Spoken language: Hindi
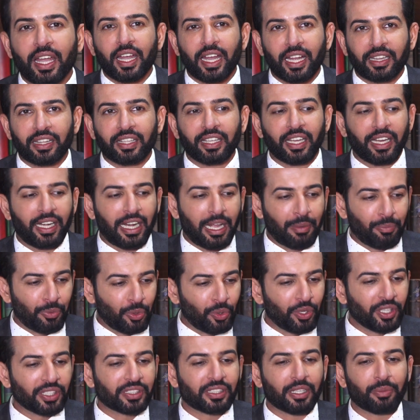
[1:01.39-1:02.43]
एट दी एंड आई एम
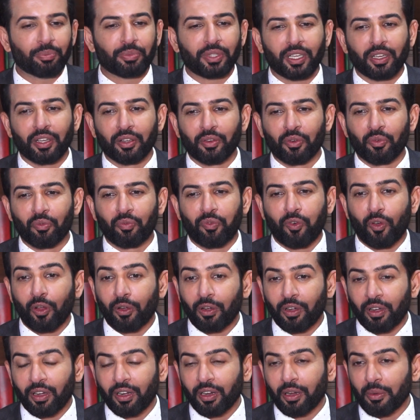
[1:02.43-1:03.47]
डूइंग
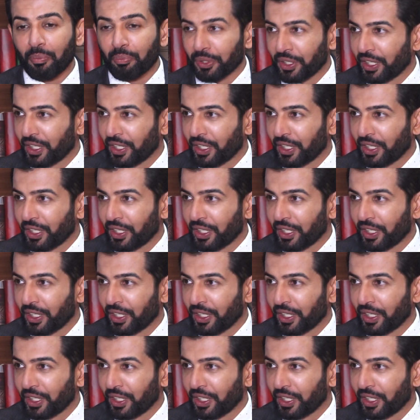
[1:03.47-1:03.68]
समथिंग